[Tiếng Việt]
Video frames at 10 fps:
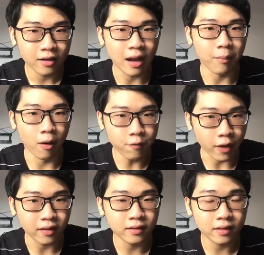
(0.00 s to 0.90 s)
nằm ở
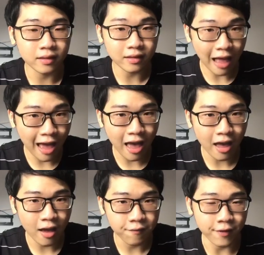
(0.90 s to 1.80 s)
việc ta
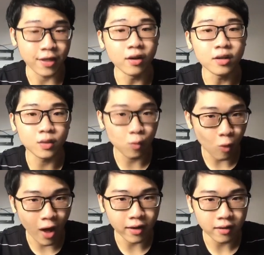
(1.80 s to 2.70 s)
và những người xung
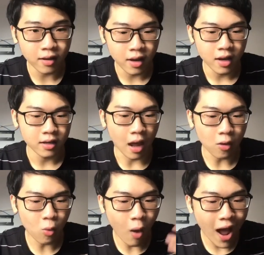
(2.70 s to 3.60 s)
quanh
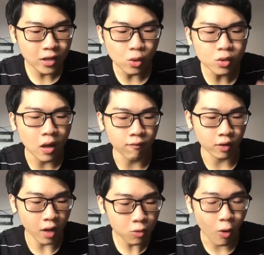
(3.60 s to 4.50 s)
đã quá chú trọng
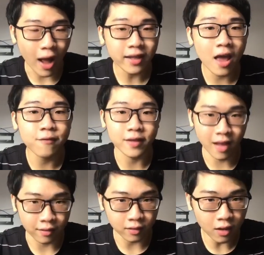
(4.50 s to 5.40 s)
vào, vào kết quả
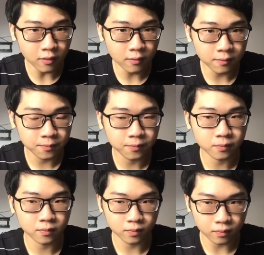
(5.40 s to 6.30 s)
thay vì quá trình
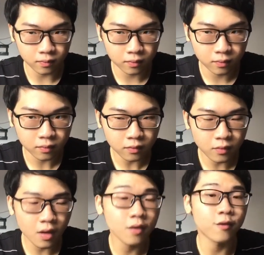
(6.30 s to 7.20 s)

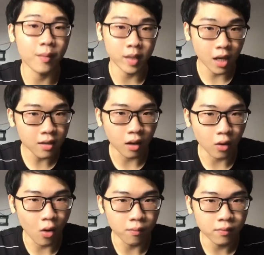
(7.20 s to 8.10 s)
và mình nói thật
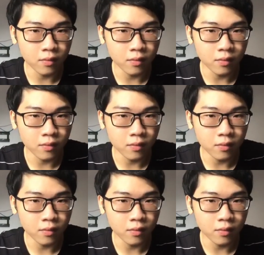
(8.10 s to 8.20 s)
luôn